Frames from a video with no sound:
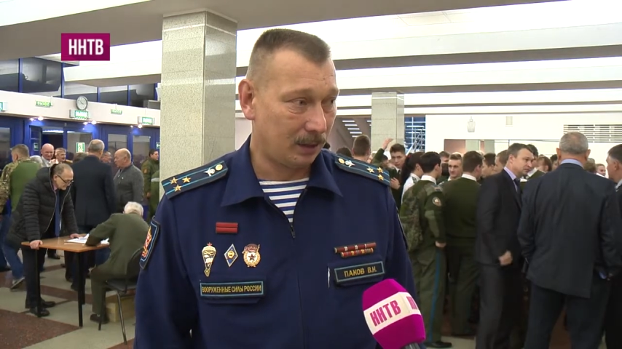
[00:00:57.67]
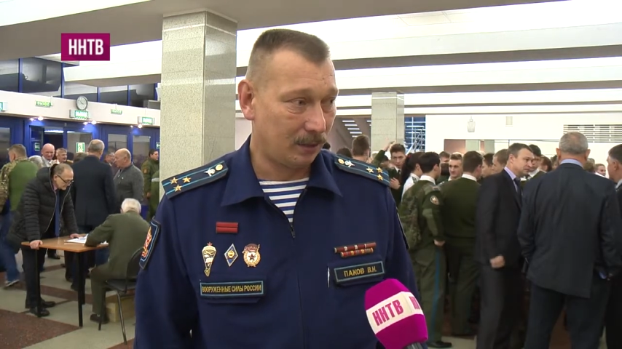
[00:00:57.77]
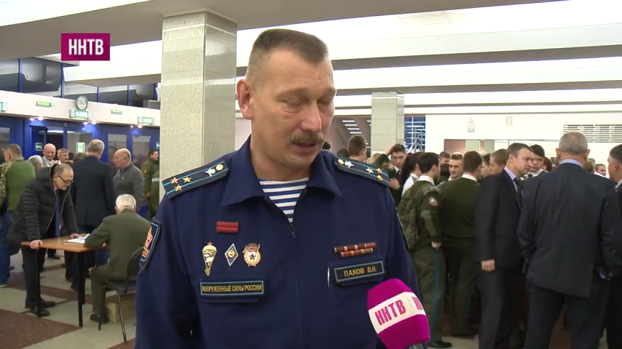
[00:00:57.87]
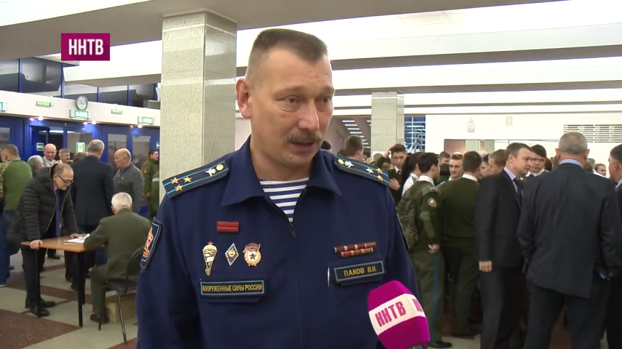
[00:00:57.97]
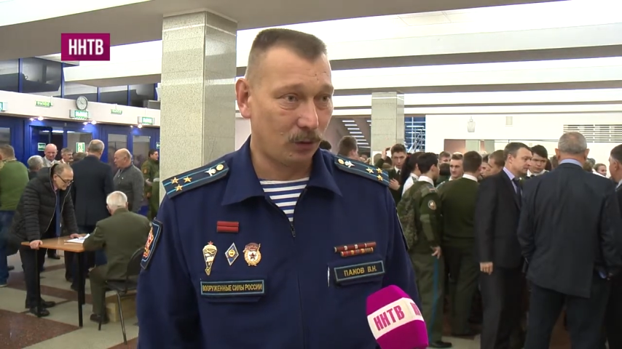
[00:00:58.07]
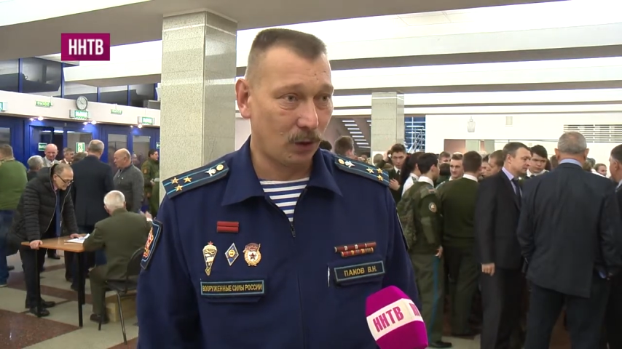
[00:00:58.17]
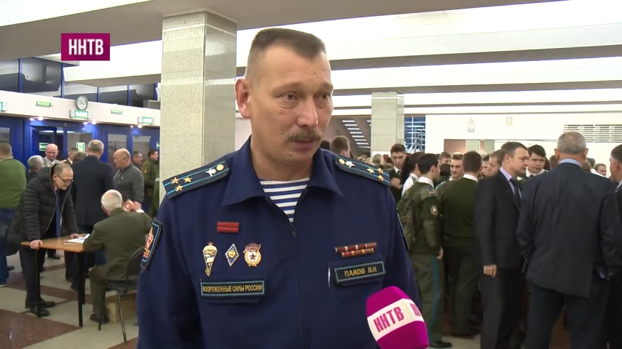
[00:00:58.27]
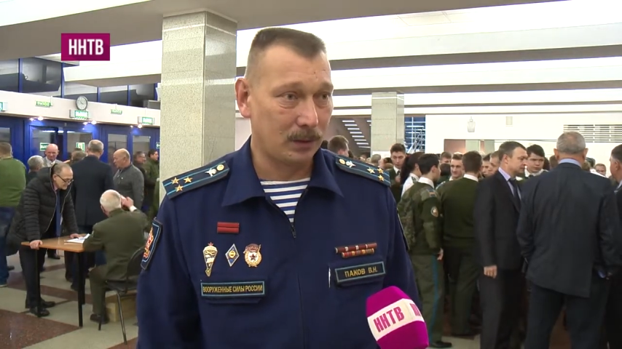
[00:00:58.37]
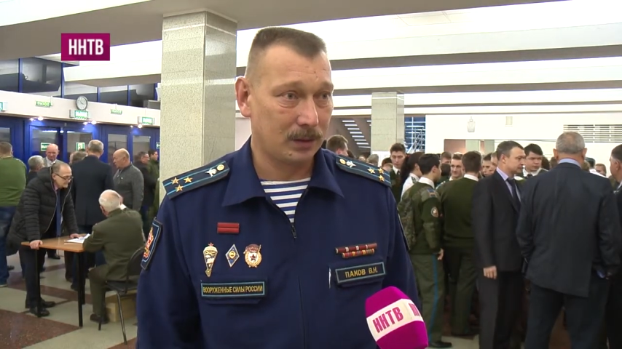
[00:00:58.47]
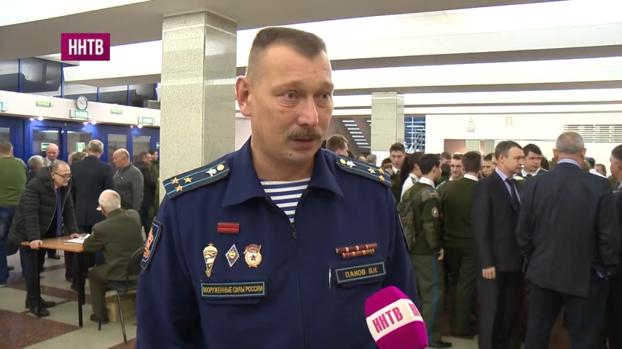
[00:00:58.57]
в основном
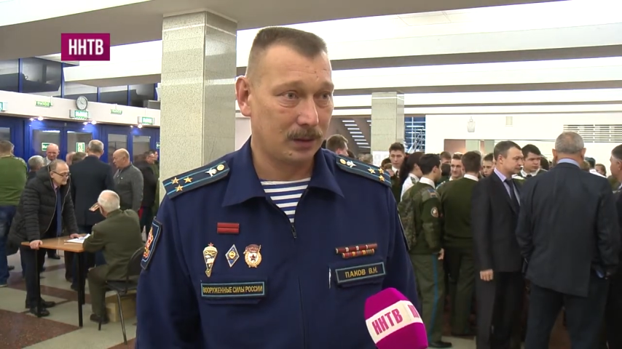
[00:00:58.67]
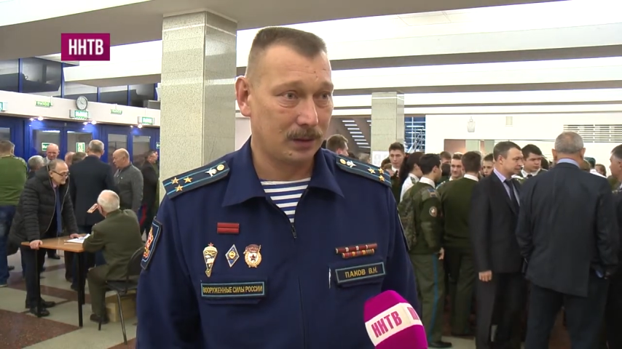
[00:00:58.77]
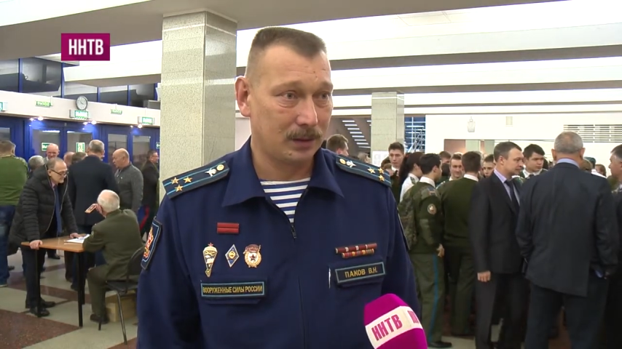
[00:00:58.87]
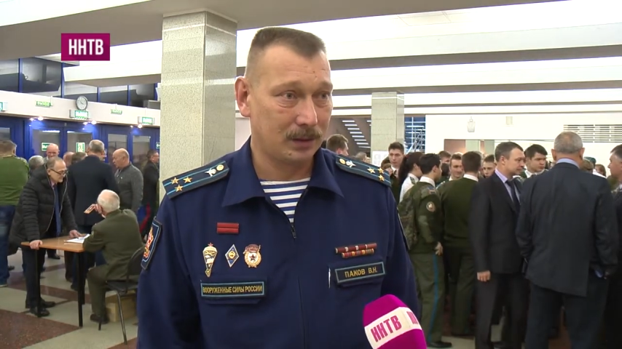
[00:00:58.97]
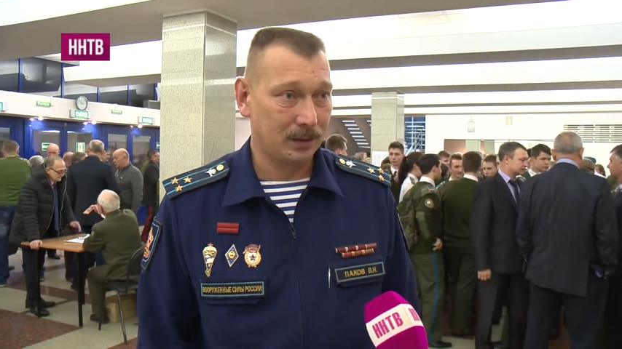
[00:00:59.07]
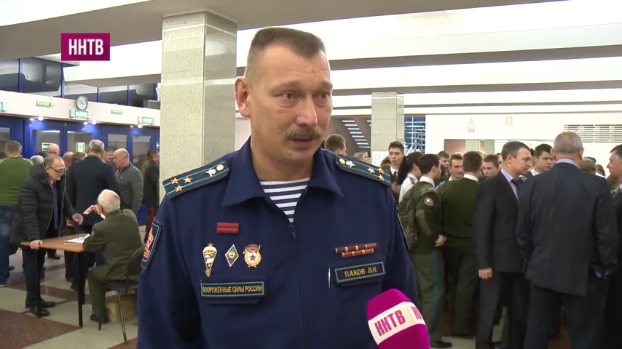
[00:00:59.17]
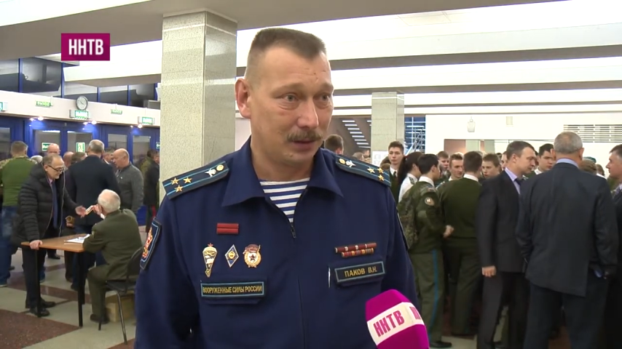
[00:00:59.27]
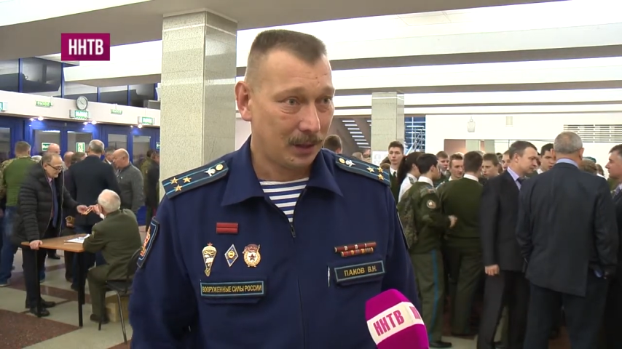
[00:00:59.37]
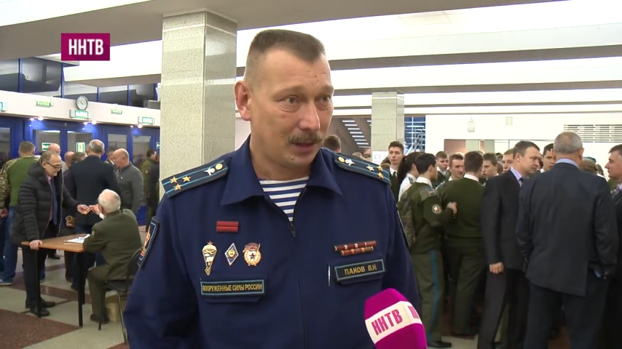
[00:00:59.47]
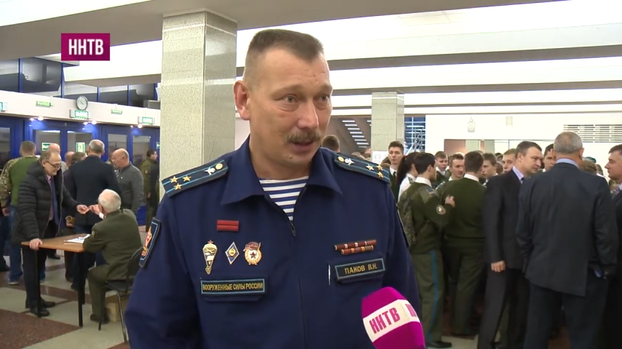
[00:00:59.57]
э,
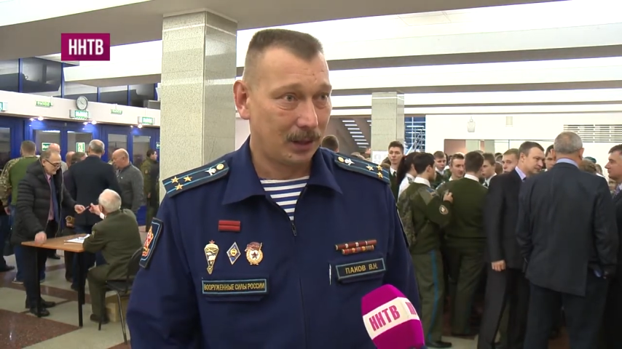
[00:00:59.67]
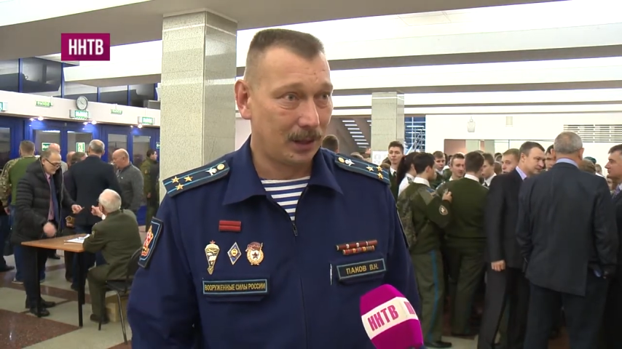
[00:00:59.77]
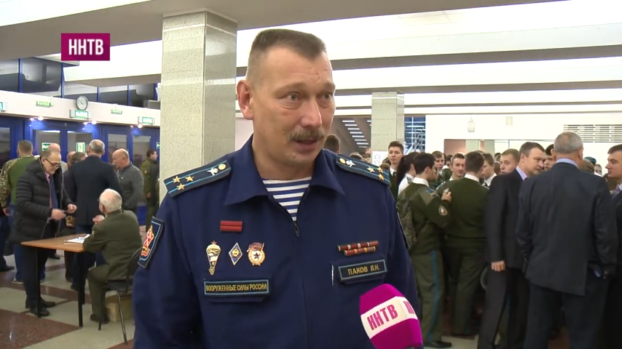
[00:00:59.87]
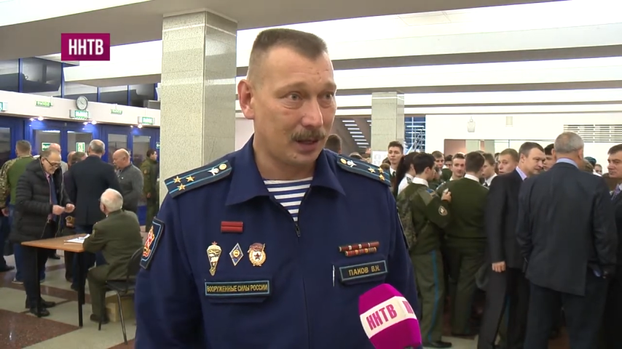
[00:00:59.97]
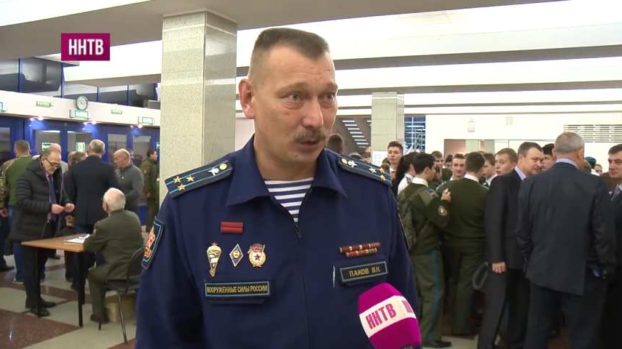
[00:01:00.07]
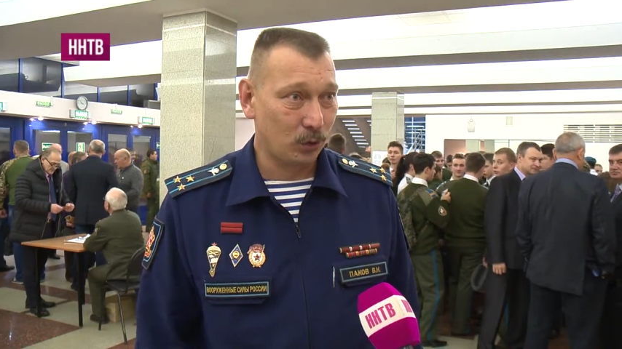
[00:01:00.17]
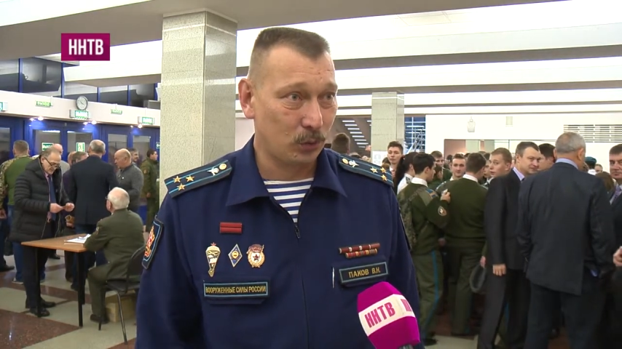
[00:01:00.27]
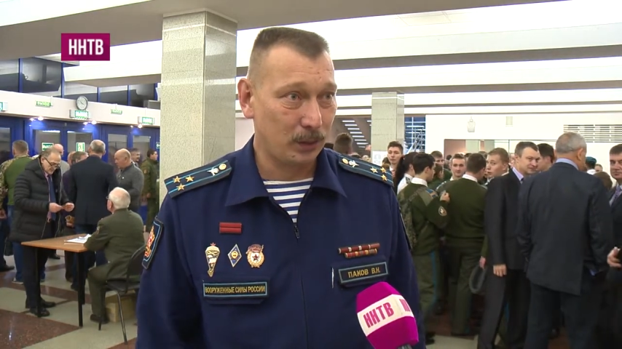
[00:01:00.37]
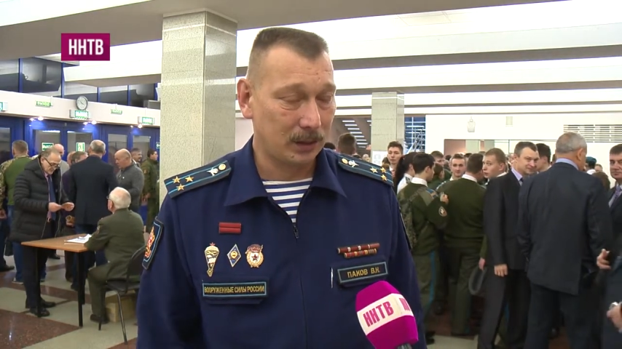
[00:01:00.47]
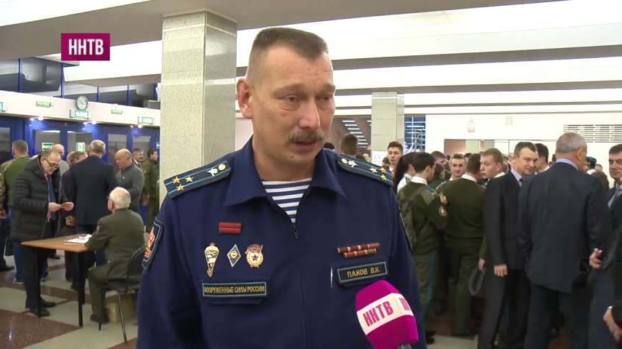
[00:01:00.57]
года
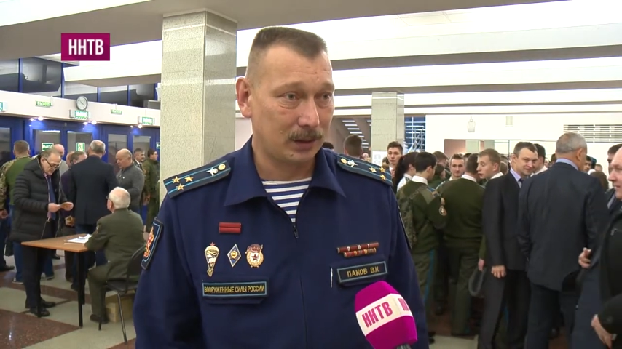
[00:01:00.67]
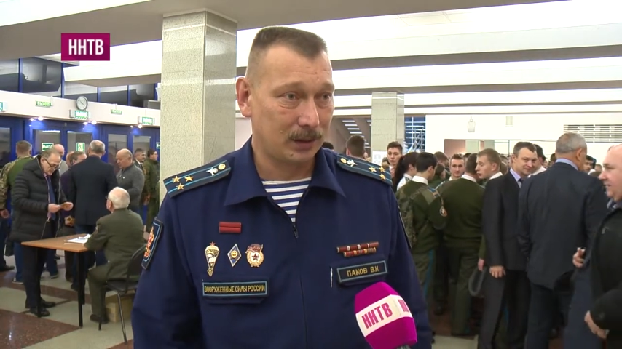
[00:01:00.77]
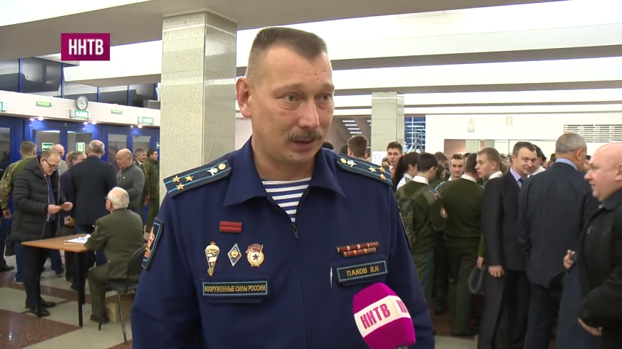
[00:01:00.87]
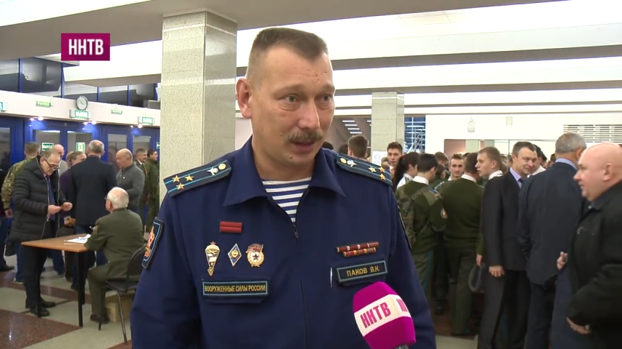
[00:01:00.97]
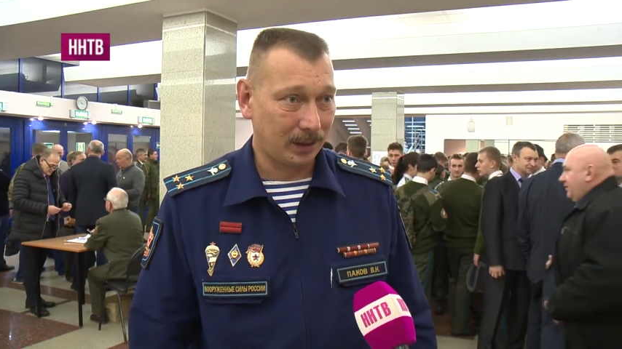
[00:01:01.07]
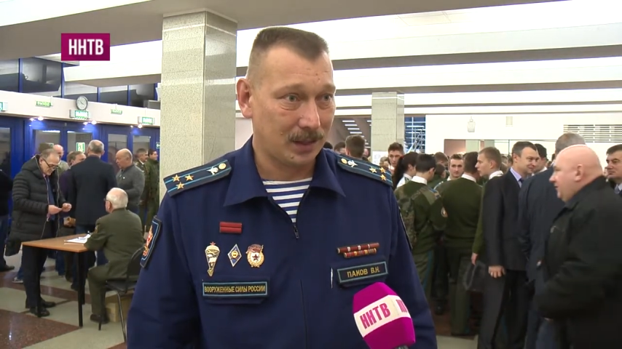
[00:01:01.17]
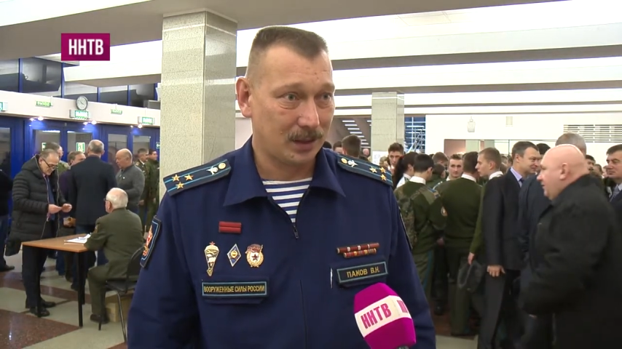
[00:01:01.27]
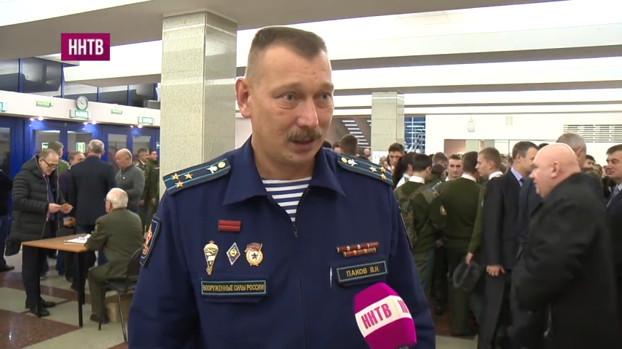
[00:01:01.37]
службы, это как раз